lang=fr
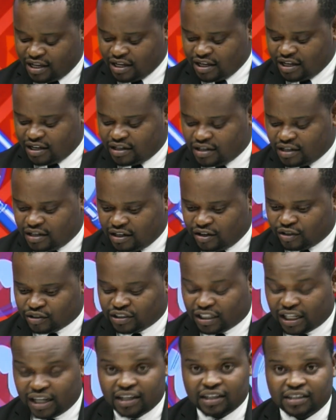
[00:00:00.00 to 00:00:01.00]
euh, en
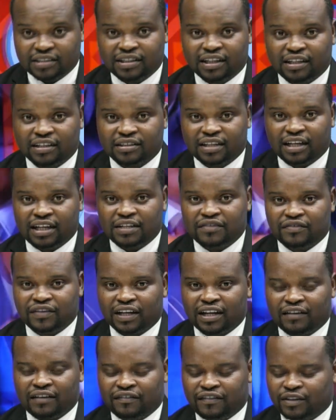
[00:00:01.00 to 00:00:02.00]
train d'aller vers
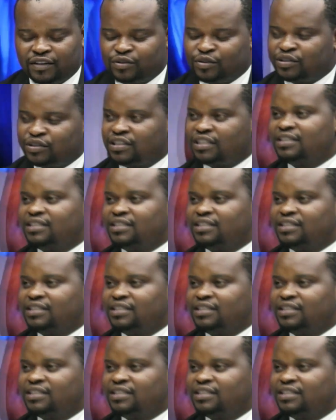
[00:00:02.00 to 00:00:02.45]
la fin de cette